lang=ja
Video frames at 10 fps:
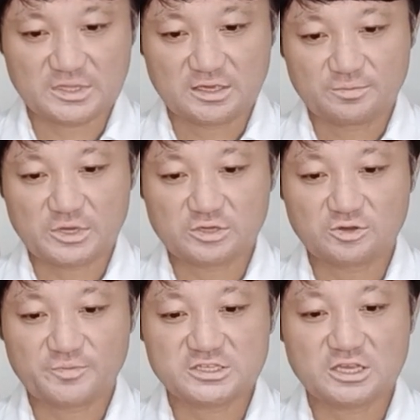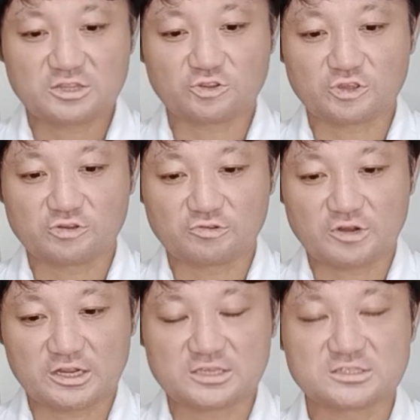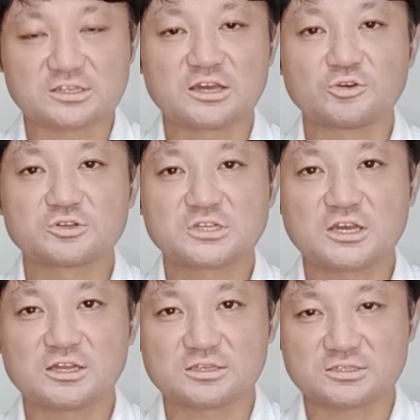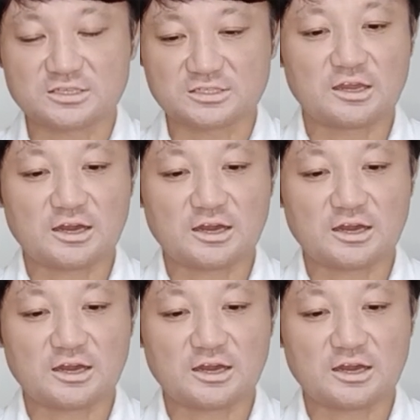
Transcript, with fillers: 9%というのはあれですね、陽性率ですね。